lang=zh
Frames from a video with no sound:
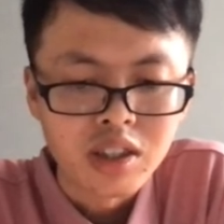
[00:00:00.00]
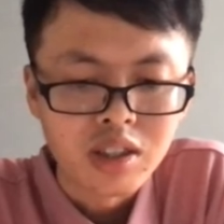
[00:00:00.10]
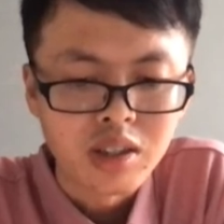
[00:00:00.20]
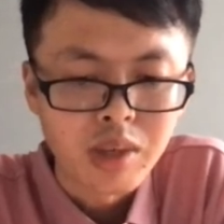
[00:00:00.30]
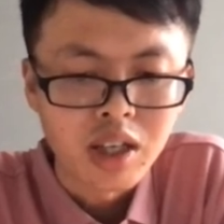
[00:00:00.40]

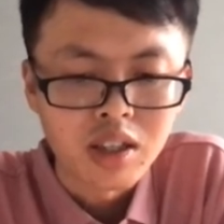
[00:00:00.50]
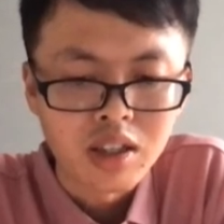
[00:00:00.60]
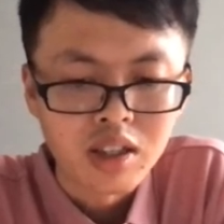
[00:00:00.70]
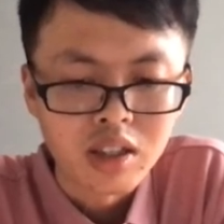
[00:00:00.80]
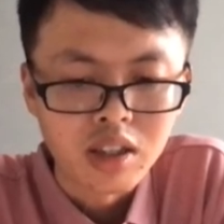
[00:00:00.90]
先把
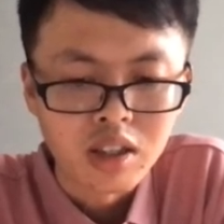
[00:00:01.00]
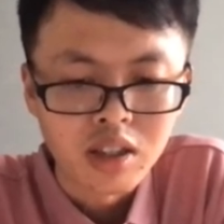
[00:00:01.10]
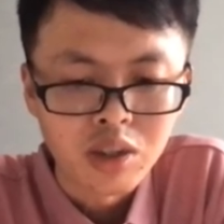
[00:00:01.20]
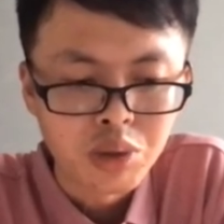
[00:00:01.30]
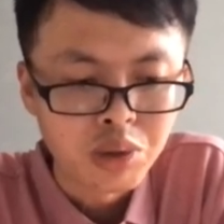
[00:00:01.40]
呃
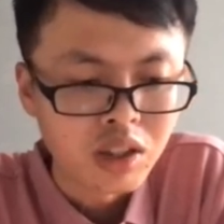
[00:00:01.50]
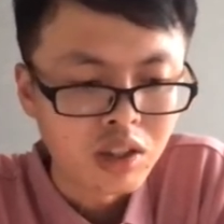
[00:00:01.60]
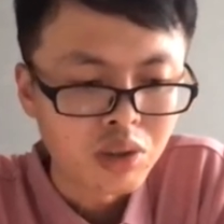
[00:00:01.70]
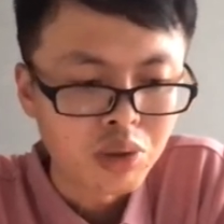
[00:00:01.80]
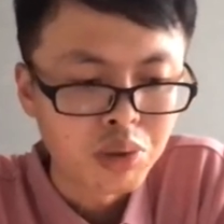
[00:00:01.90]
后续的这
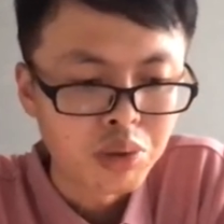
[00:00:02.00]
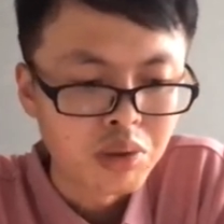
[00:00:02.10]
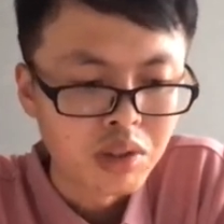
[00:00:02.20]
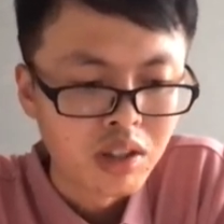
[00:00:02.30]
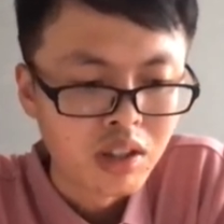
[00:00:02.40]
个数据
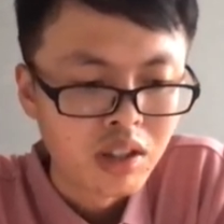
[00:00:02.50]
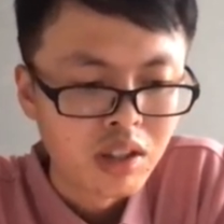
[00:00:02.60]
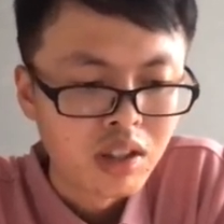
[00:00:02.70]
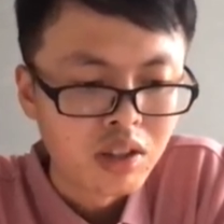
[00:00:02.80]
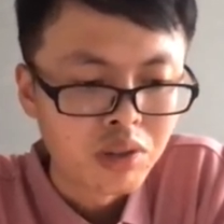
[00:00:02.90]

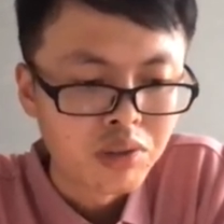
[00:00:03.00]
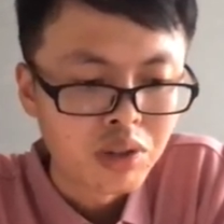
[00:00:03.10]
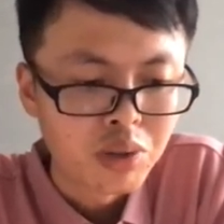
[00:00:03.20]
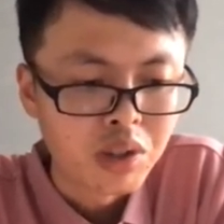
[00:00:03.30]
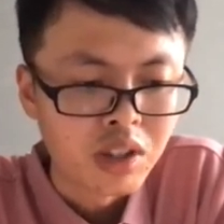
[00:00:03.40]
修复
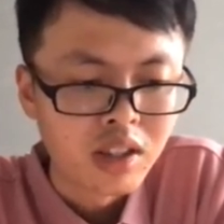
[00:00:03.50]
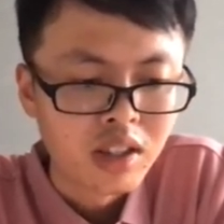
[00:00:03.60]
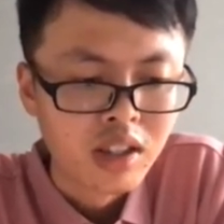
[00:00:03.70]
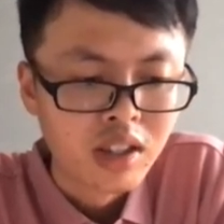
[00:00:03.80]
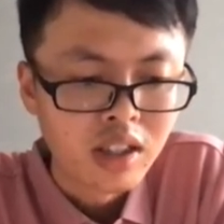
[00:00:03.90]
正确，
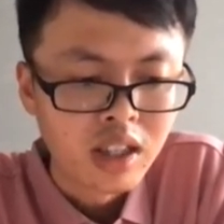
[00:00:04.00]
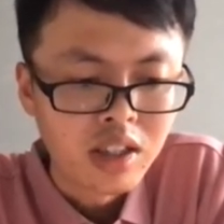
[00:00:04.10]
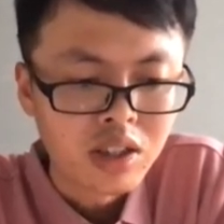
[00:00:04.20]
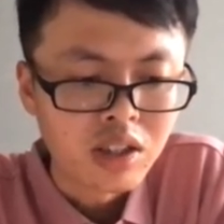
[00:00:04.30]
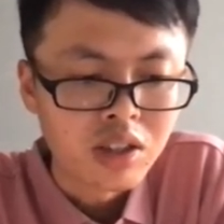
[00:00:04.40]
但历
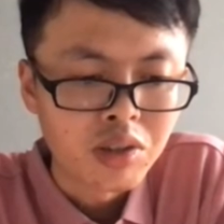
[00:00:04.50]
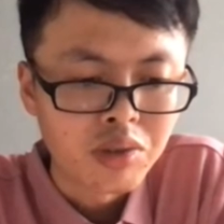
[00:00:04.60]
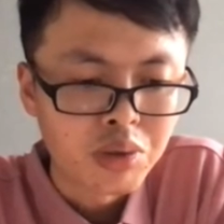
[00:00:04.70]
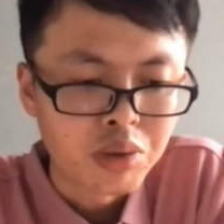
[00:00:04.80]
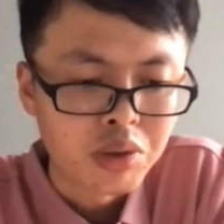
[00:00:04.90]
史的修复
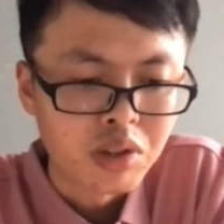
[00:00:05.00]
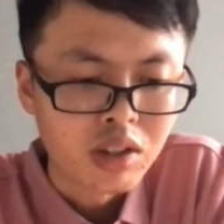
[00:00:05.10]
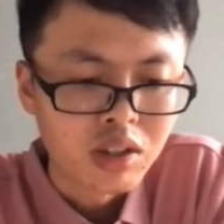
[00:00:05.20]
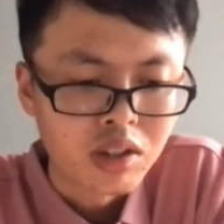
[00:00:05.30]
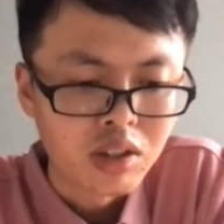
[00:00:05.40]
数据
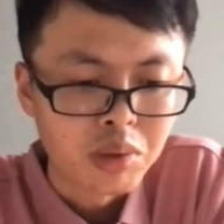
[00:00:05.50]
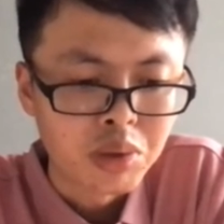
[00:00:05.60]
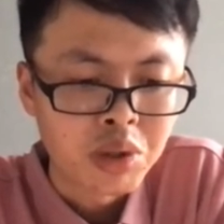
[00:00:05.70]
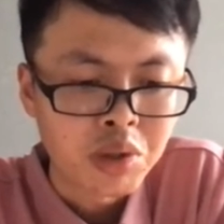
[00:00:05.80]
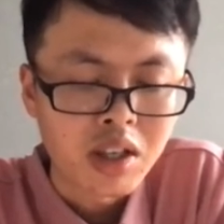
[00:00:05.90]
怎么去
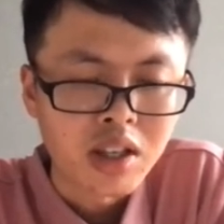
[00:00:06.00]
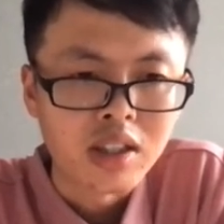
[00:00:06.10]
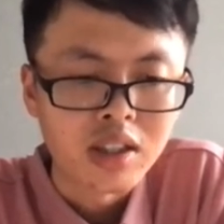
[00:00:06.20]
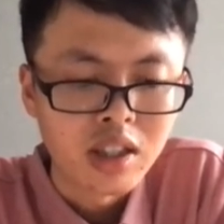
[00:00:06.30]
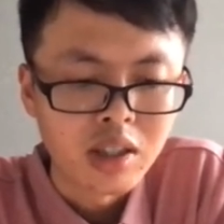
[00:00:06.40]
修改呢？
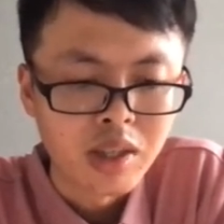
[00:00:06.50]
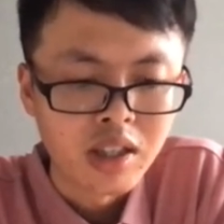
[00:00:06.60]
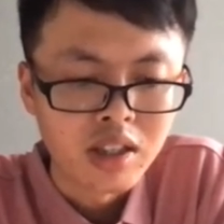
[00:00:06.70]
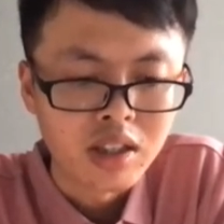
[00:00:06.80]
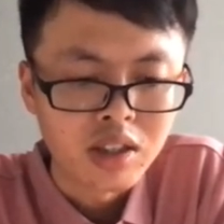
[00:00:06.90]
那一般
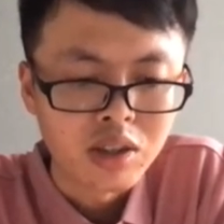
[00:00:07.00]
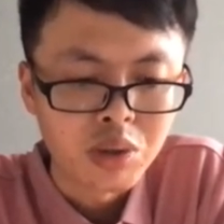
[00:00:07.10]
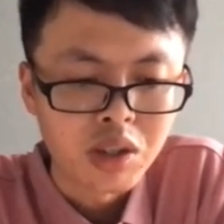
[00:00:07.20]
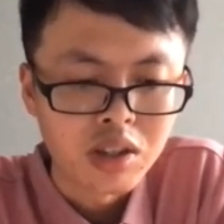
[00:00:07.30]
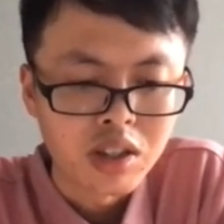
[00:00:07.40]
也是需
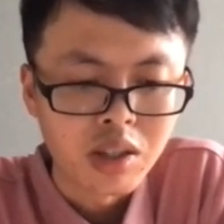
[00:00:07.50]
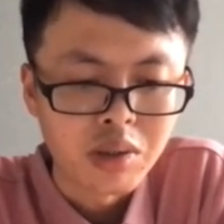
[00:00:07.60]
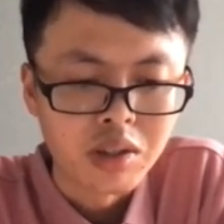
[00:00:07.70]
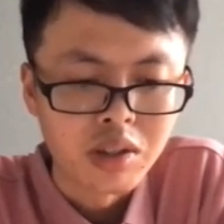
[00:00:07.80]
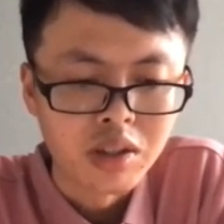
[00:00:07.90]
要采
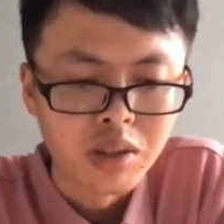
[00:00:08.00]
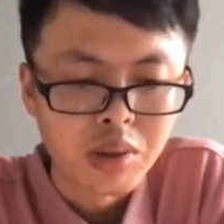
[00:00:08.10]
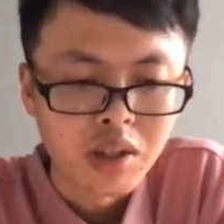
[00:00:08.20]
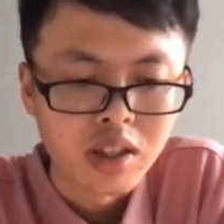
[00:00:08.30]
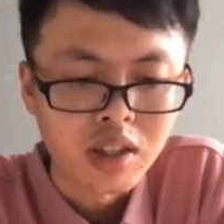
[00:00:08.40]
用另
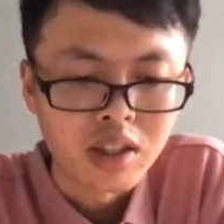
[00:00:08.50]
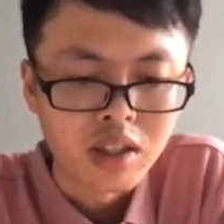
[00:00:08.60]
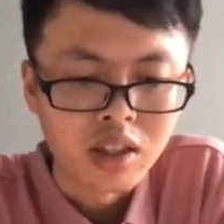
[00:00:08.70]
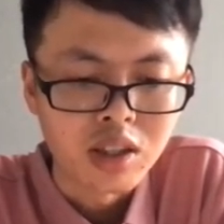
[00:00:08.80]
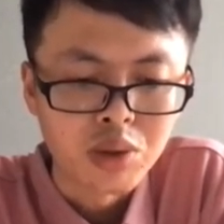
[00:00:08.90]
外的一
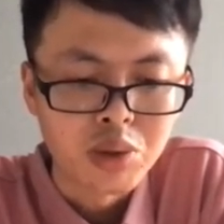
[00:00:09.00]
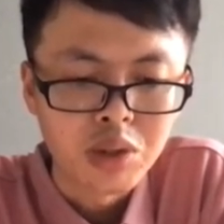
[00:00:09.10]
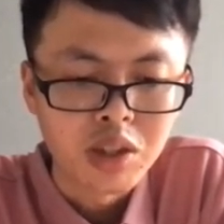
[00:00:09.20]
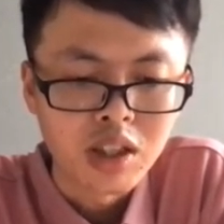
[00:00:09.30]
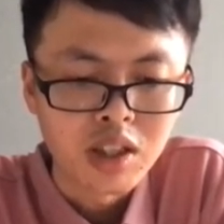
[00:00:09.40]
个工
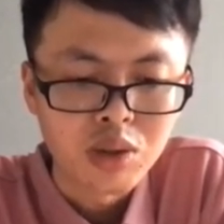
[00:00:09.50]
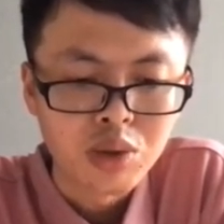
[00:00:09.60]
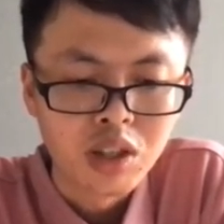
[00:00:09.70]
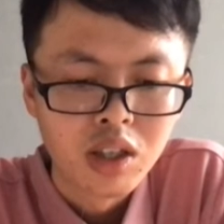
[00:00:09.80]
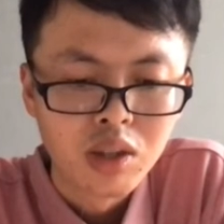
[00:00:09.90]
具，将
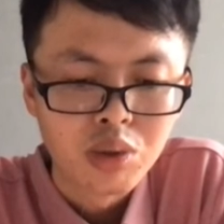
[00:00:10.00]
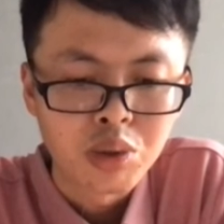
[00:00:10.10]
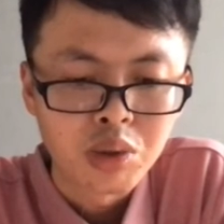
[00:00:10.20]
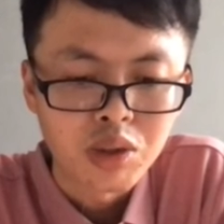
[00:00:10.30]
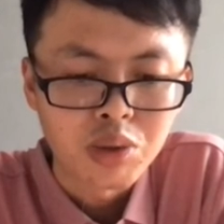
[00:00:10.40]
出
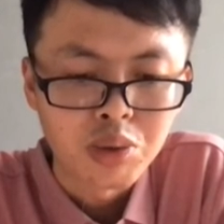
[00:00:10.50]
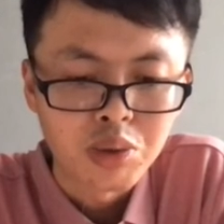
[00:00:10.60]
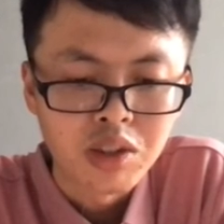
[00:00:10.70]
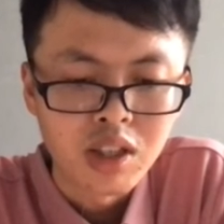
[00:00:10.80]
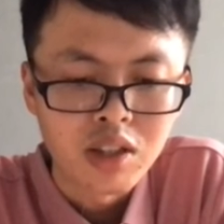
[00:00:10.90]
错的数
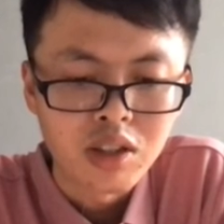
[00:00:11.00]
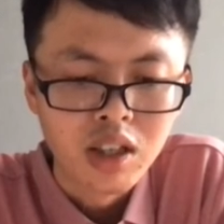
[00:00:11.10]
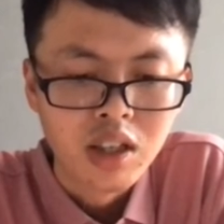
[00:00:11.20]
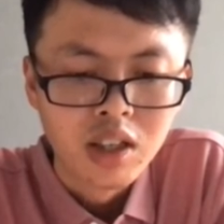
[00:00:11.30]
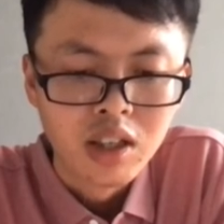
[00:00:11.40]
据再
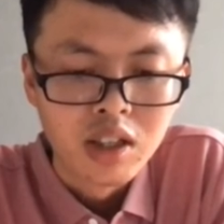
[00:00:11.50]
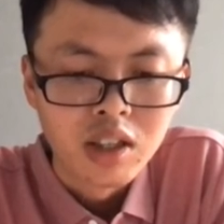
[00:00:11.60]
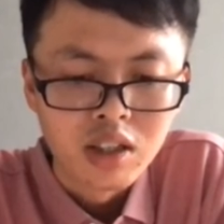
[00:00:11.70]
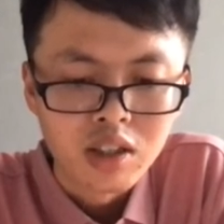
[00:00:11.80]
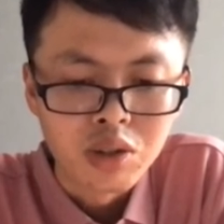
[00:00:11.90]

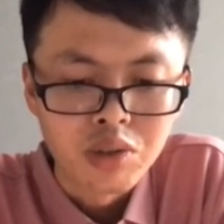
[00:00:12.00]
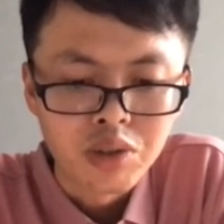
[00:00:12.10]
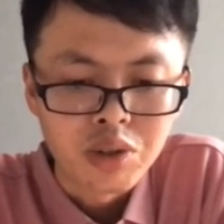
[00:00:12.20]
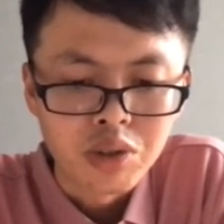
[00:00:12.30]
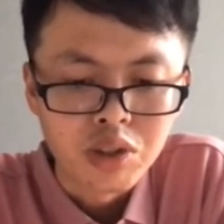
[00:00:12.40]
修复
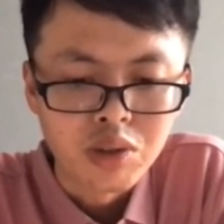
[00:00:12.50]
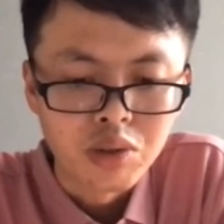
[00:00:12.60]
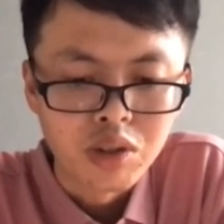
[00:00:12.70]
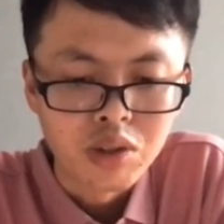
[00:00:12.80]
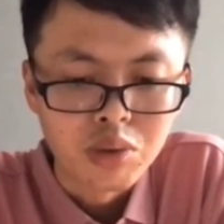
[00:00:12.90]
重新
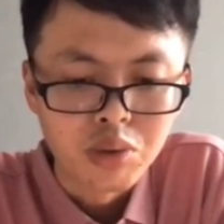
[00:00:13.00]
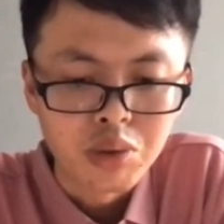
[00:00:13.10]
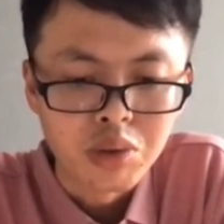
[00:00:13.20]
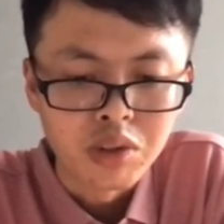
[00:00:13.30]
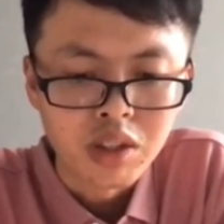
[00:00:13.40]
入
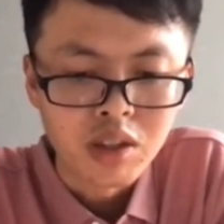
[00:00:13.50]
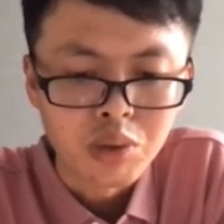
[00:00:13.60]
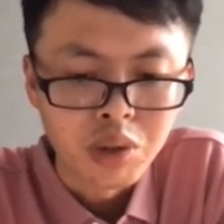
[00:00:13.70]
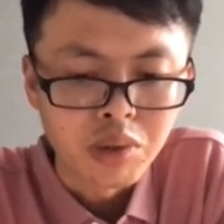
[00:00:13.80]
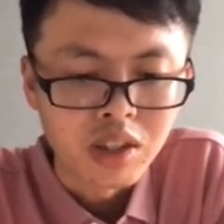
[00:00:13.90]
库到
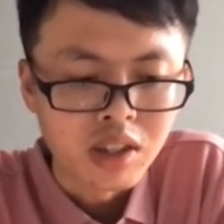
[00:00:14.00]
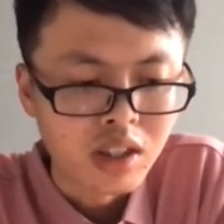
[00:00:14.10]
对尾。